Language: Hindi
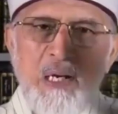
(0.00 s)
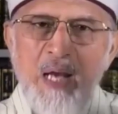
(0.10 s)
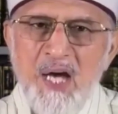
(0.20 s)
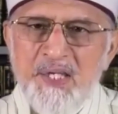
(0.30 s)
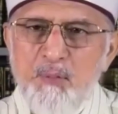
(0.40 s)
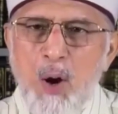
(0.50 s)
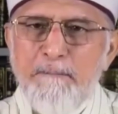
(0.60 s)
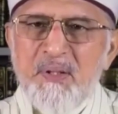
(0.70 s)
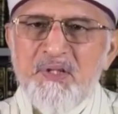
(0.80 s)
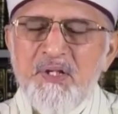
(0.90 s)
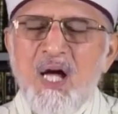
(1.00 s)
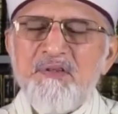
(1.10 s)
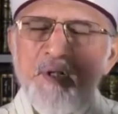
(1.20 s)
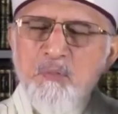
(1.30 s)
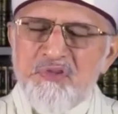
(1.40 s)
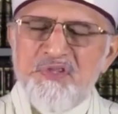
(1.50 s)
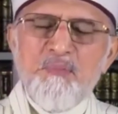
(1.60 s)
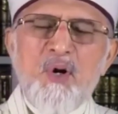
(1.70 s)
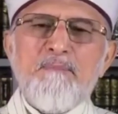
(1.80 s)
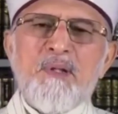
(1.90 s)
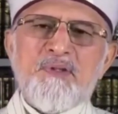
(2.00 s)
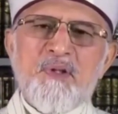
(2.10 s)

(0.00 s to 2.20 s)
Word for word: और अल्लाह की मोहब्बत की खातिर मुझसे मोहब्बत